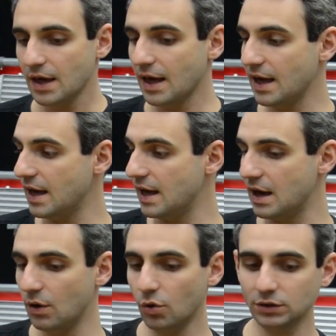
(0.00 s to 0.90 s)

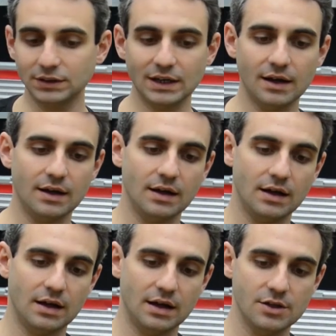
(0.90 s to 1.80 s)
É,
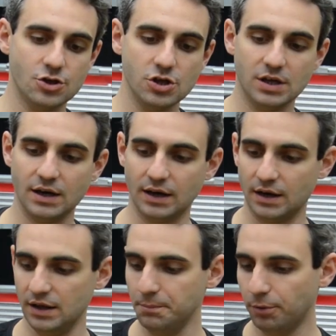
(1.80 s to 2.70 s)
outra
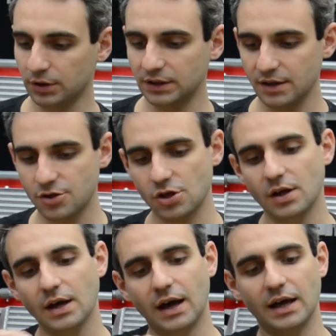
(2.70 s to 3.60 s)
dica
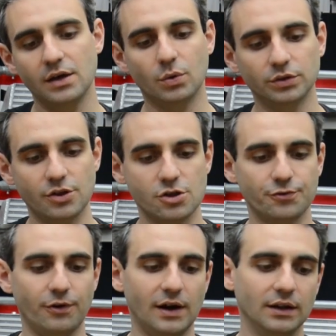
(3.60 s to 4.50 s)
importante aí quando a gente
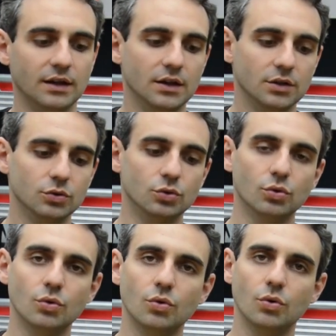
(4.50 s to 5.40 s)
fala
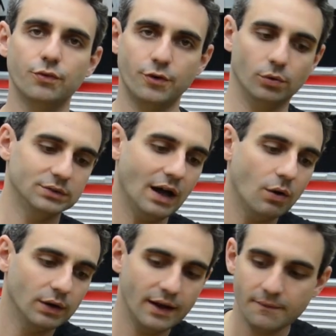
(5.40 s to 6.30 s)
do
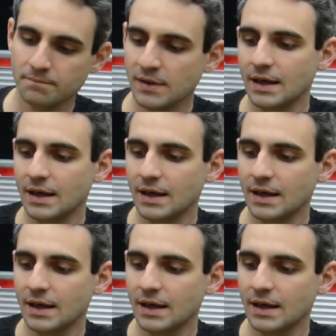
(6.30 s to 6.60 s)
frontal, né?